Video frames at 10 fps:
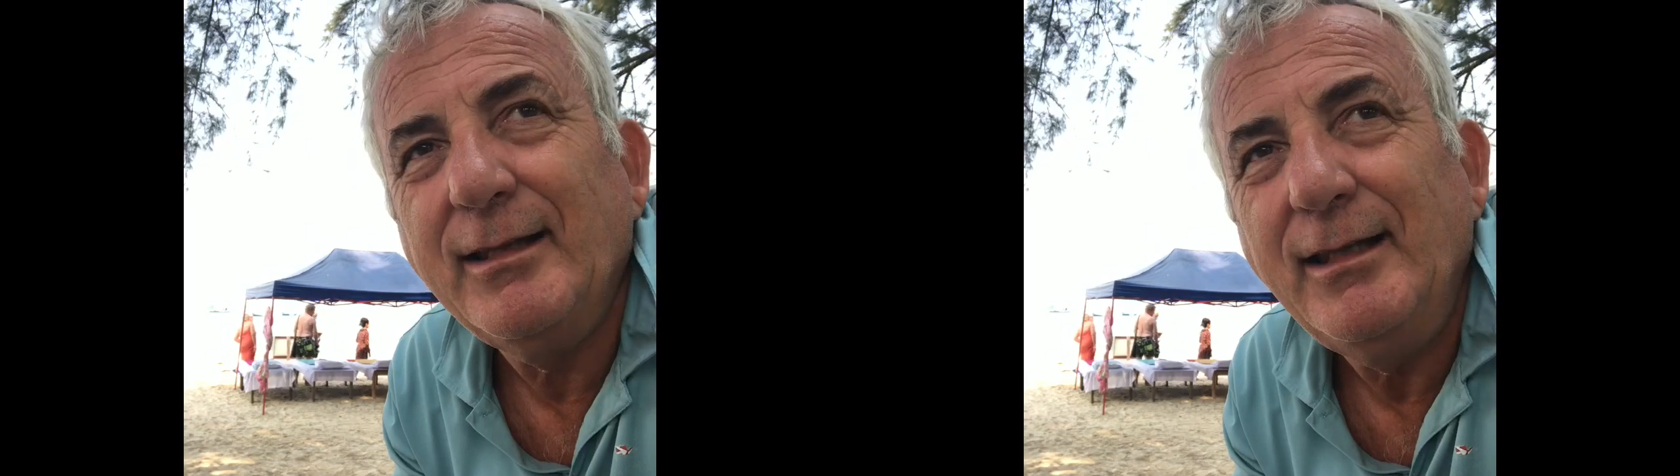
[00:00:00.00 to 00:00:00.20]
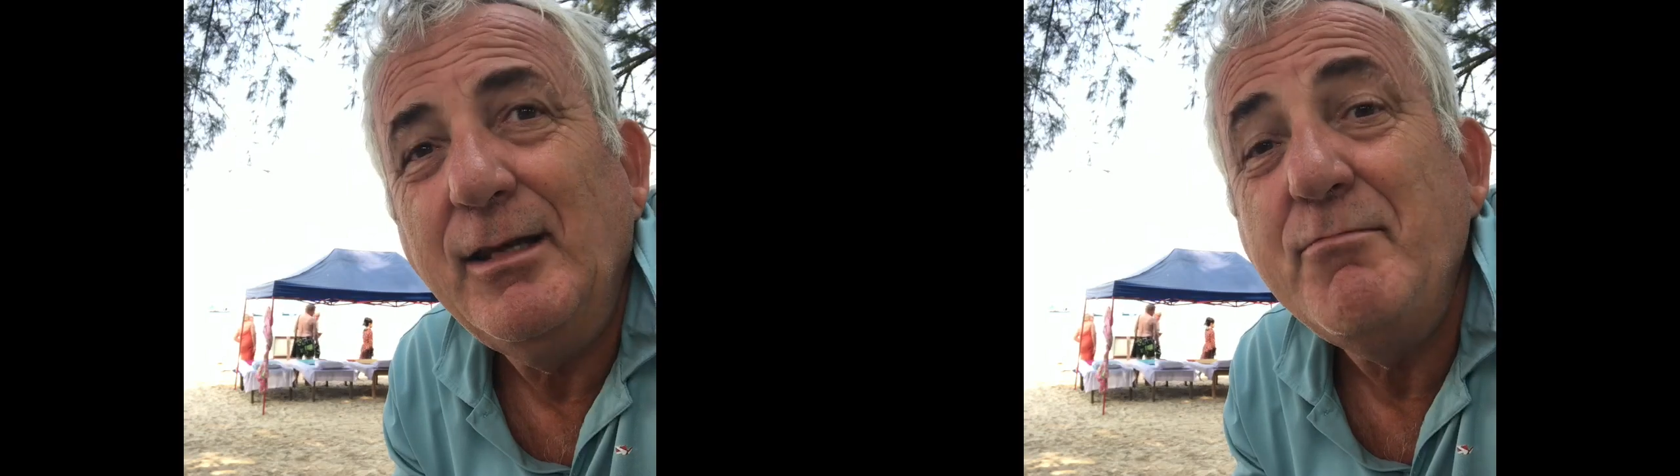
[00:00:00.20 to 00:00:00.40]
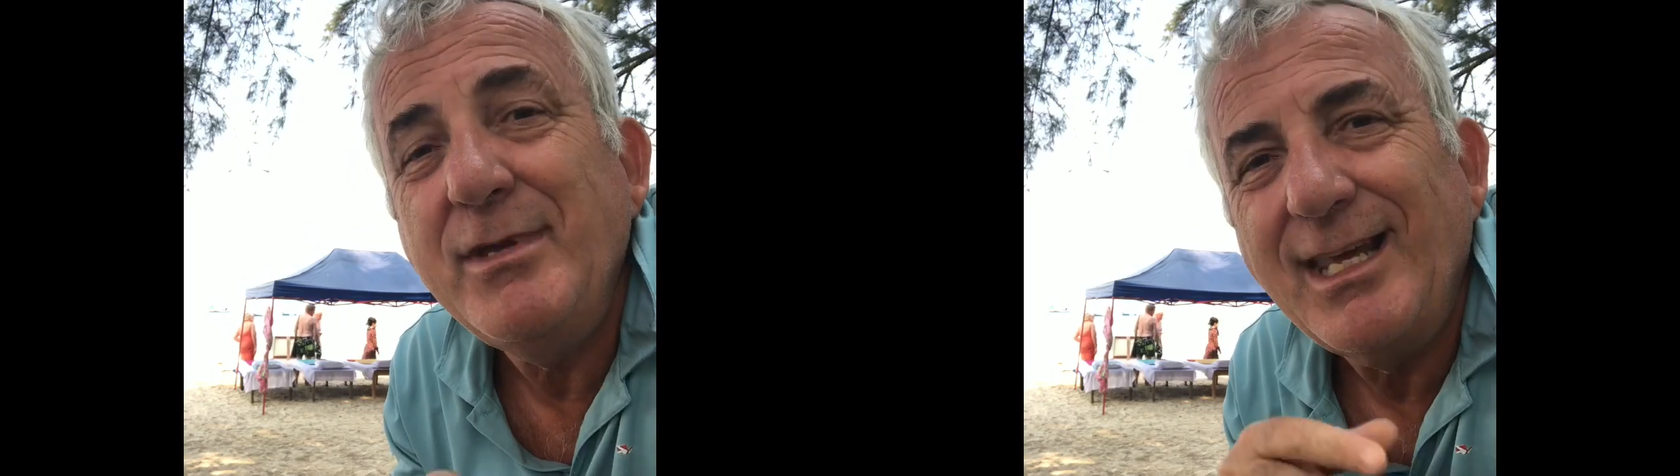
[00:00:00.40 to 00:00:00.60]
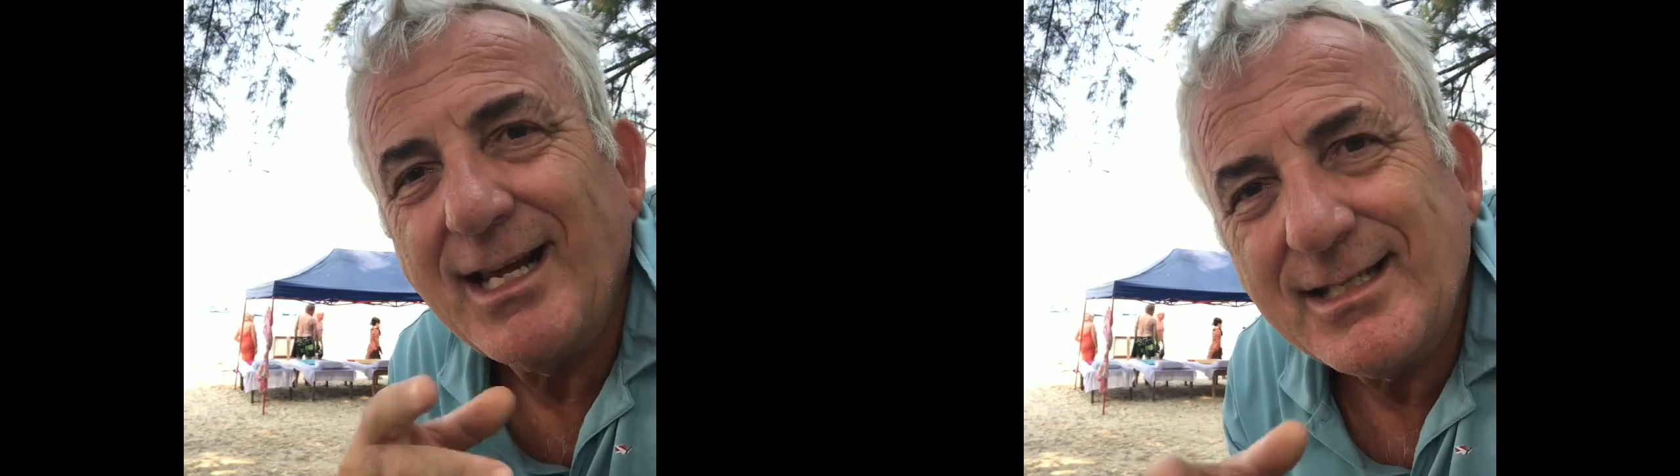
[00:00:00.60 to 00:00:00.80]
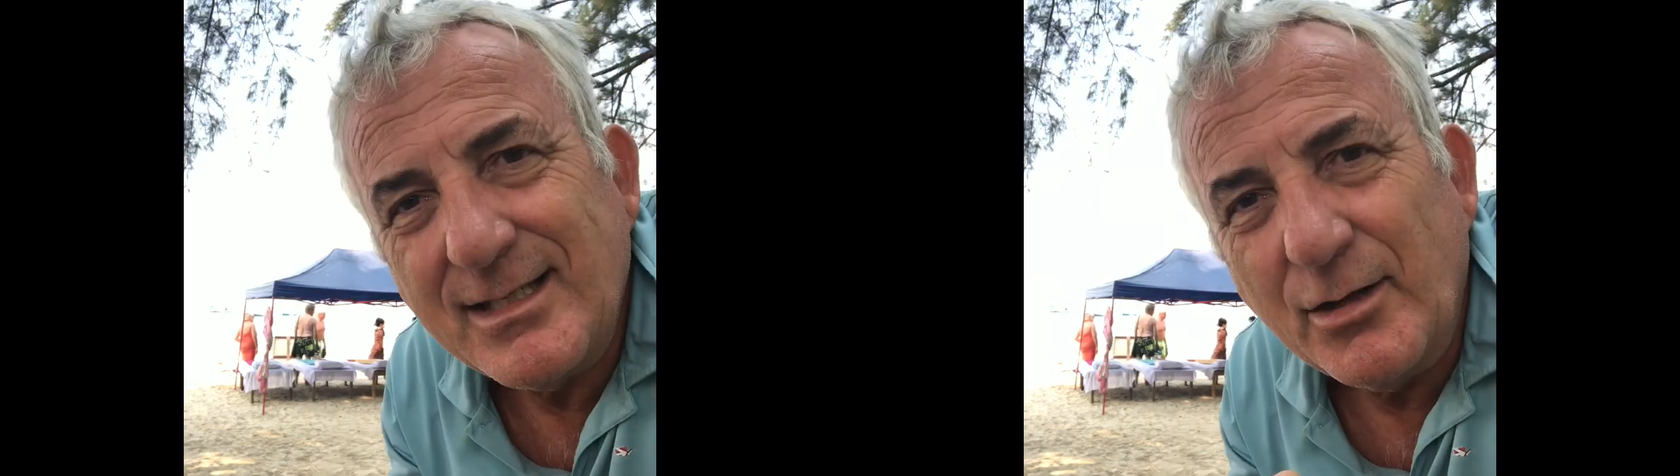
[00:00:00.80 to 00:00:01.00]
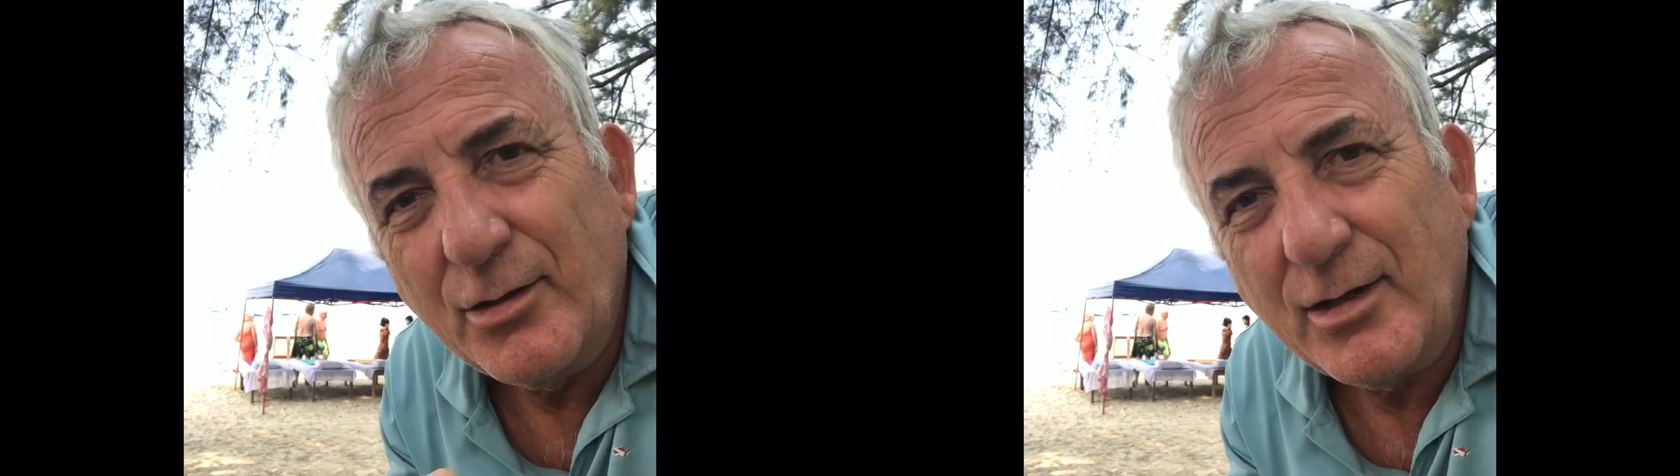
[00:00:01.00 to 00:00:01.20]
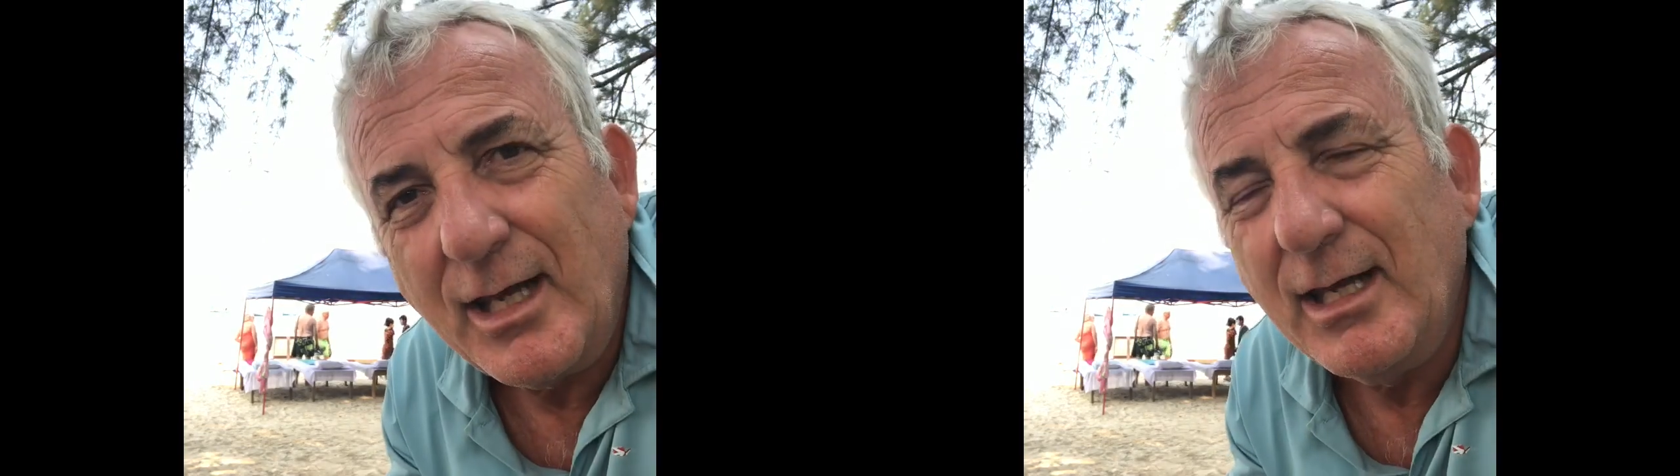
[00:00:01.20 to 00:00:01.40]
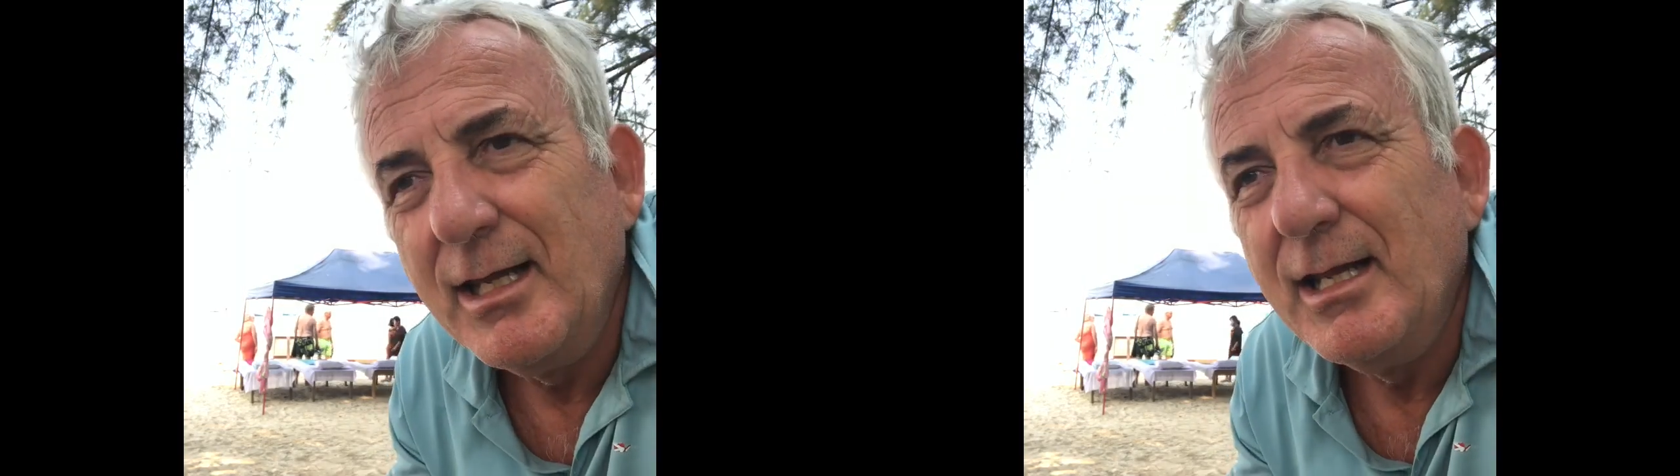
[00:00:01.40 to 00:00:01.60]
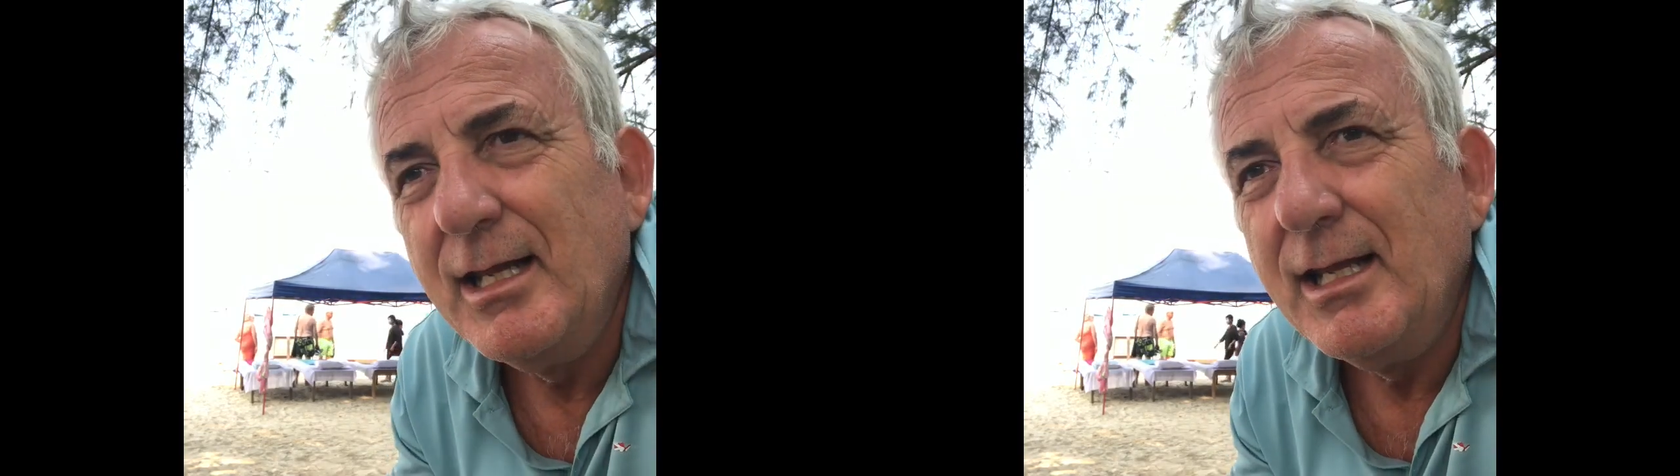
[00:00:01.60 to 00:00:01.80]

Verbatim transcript: di immigrazione